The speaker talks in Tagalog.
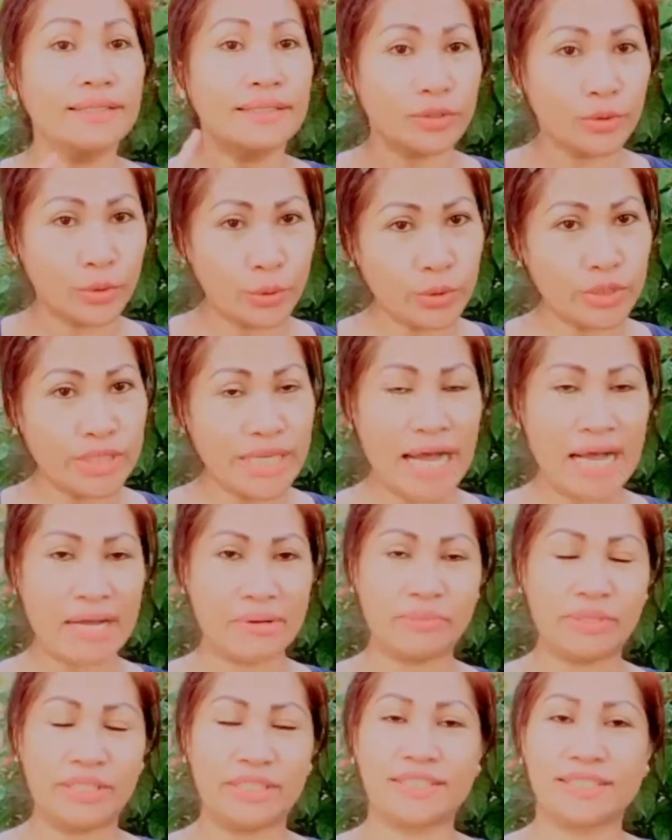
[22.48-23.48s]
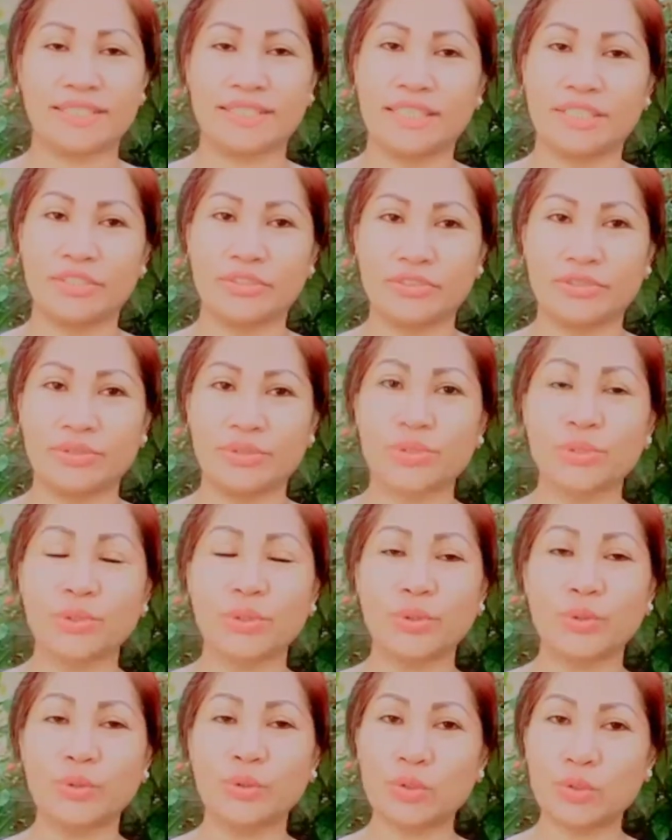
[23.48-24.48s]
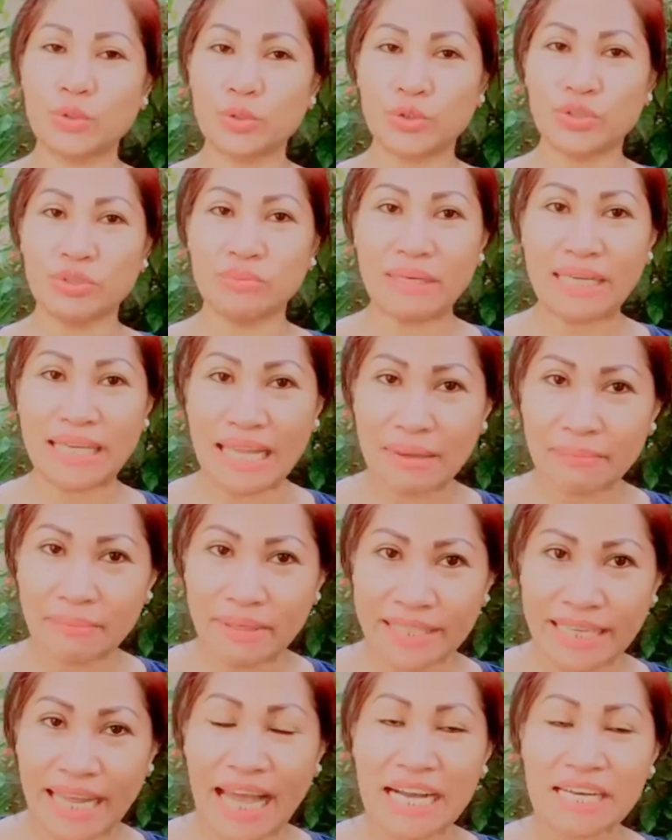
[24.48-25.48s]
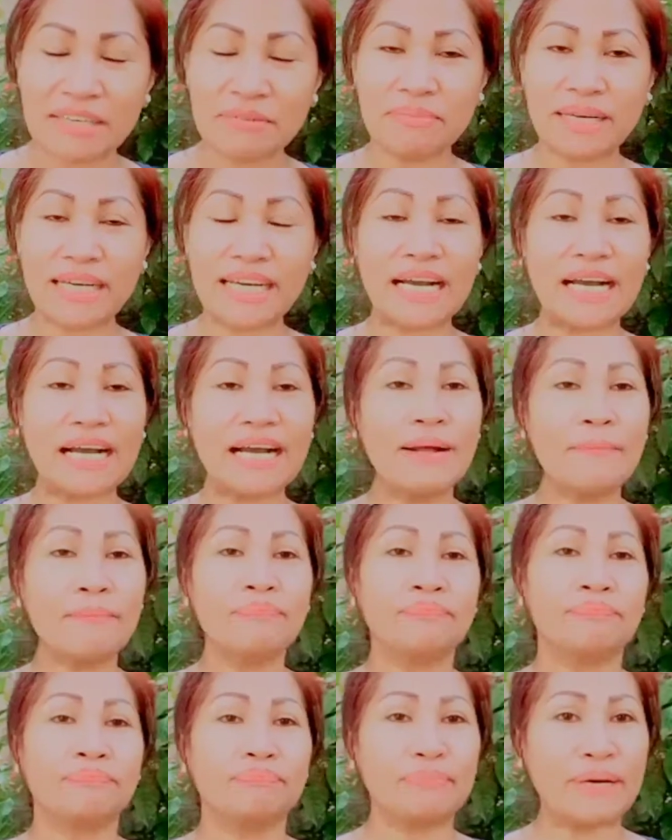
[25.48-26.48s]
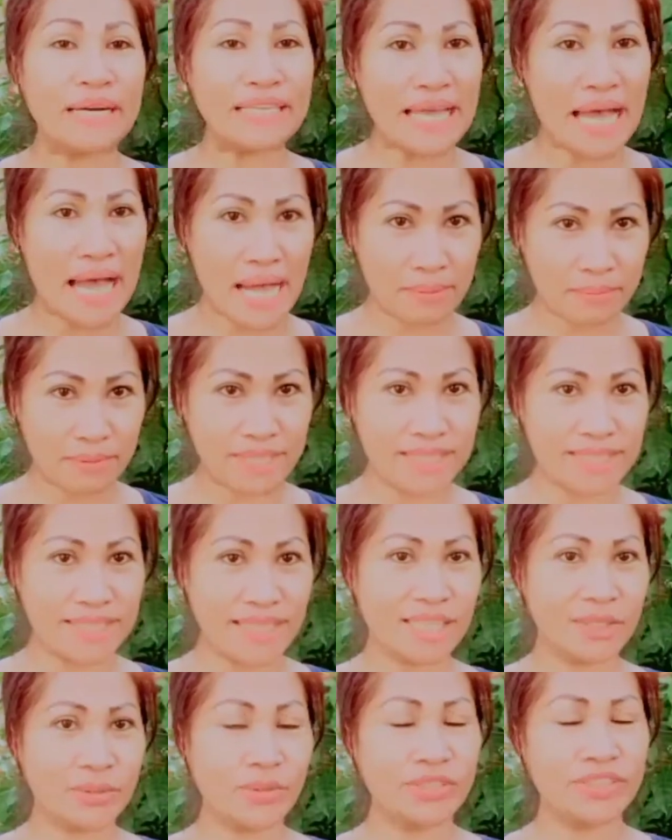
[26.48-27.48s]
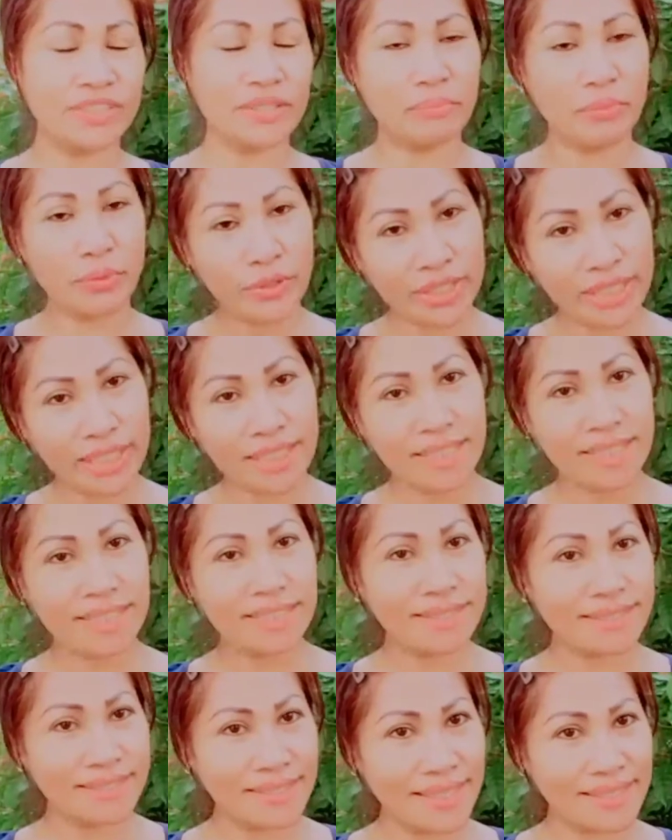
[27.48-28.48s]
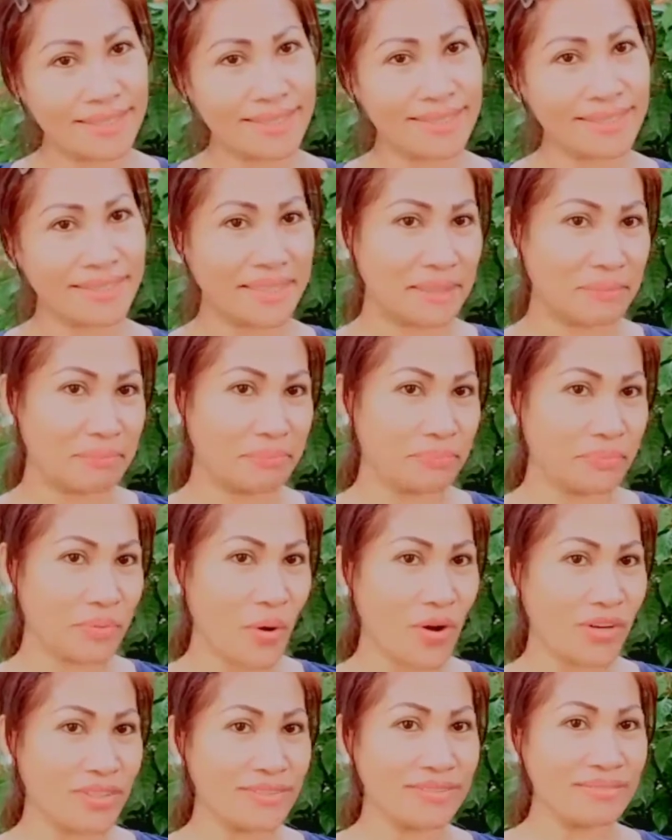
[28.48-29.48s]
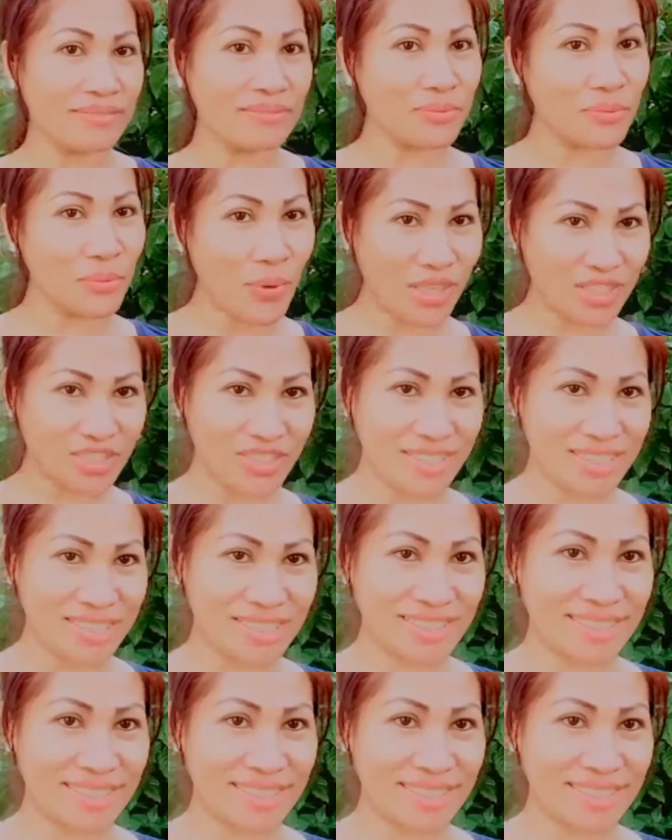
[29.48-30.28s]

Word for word: good habits. Ganon. So, kung gusto yung malaman ang mga bad habits na ito in the morning, just keep on watching.